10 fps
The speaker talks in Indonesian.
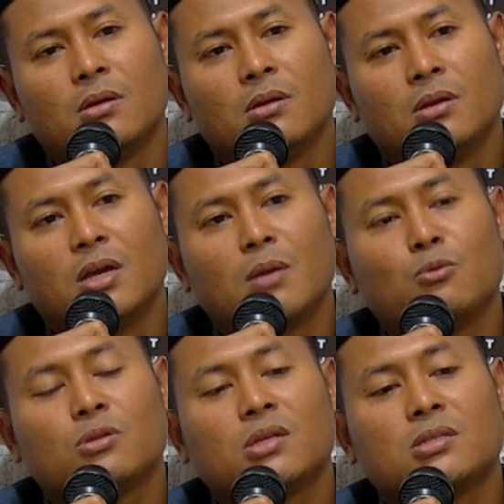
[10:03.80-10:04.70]
dengan
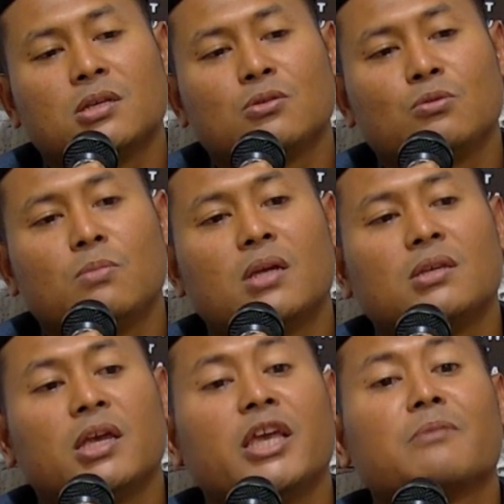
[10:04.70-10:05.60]
mutasi itu
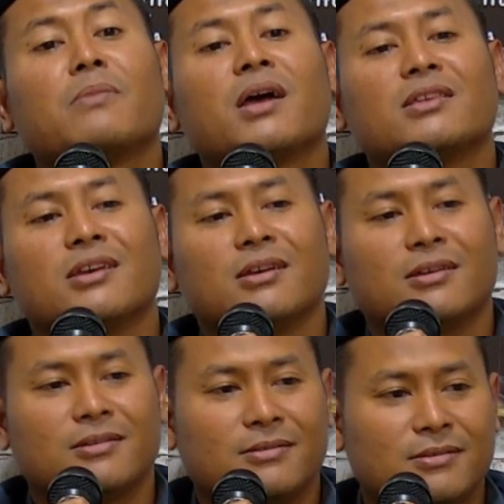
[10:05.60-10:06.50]
banyak hikmahnya.
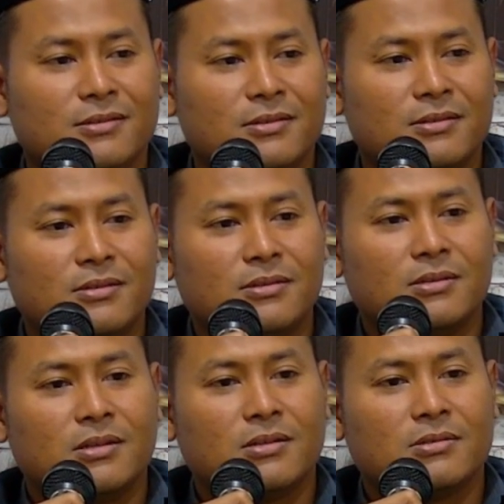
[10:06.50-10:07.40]

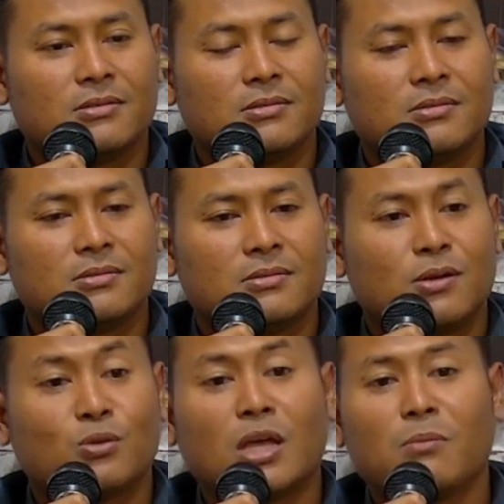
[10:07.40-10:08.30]
Ya,
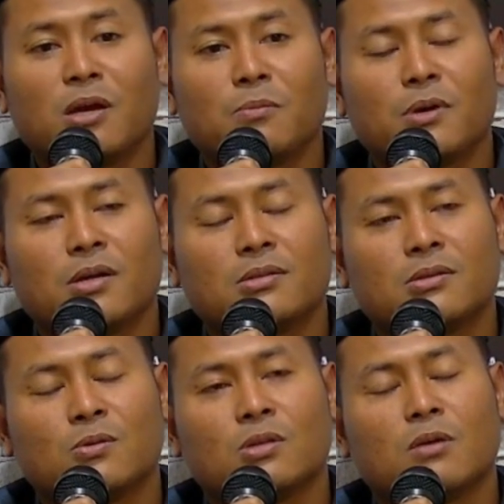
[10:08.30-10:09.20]
terutama apa?
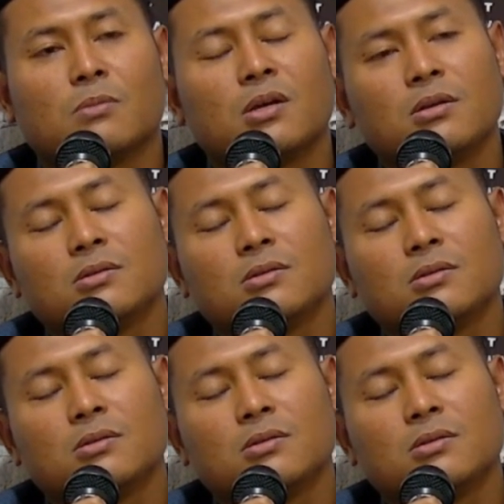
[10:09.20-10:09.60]
Terutama